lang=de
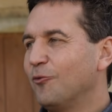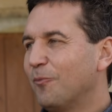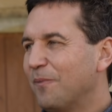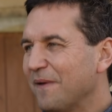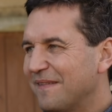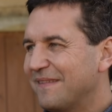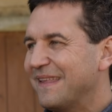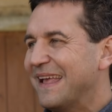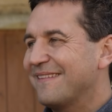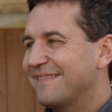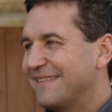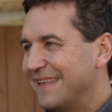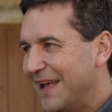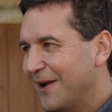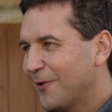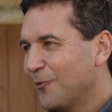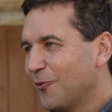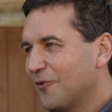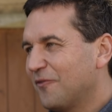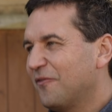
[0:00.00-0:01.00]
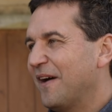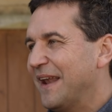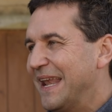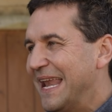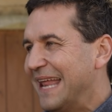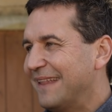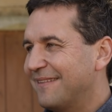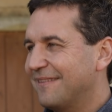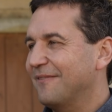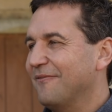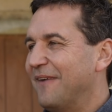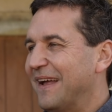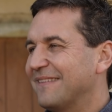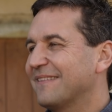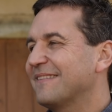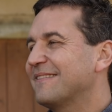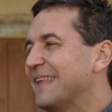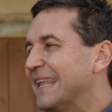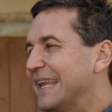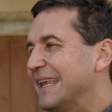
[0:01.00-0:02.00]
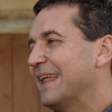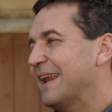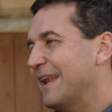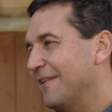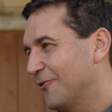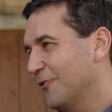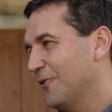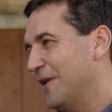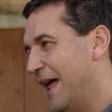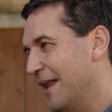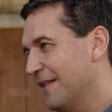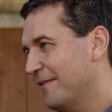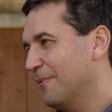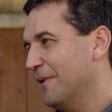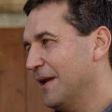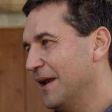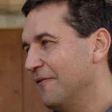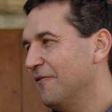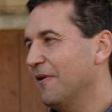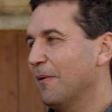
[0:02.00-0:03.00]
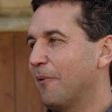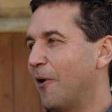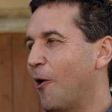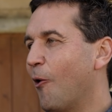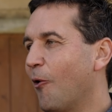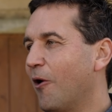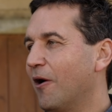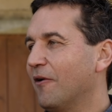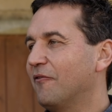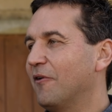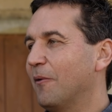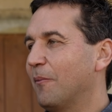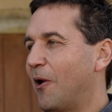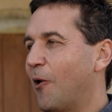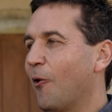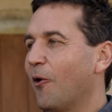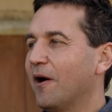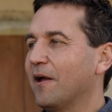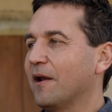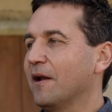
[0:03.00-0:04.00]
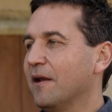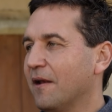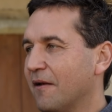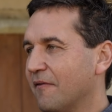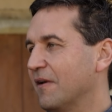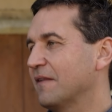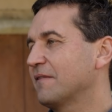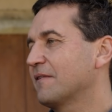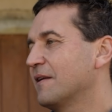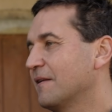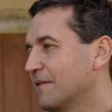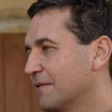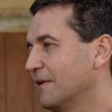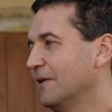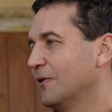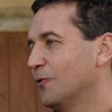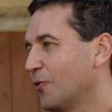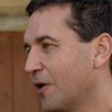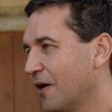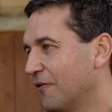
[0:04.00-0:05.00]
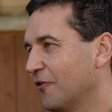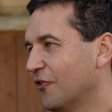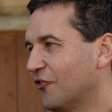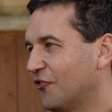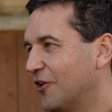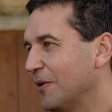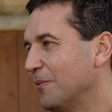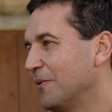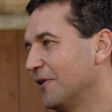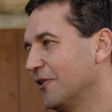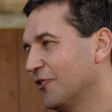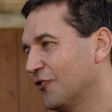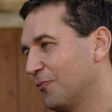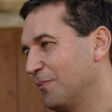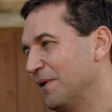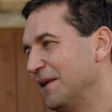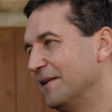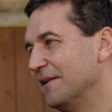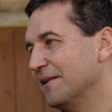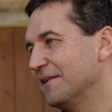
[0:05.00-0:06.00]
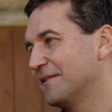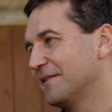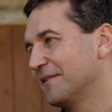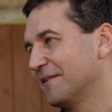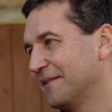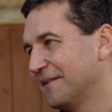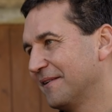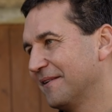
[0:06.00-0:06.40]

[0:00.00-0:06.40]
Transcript: Du bist ja sehr gut vernetzt. Was ist denn die Resonanz bei den Verbrauchern, Verbraucherinnen? Was kriegst denn du da für Stimmen gespiegelt?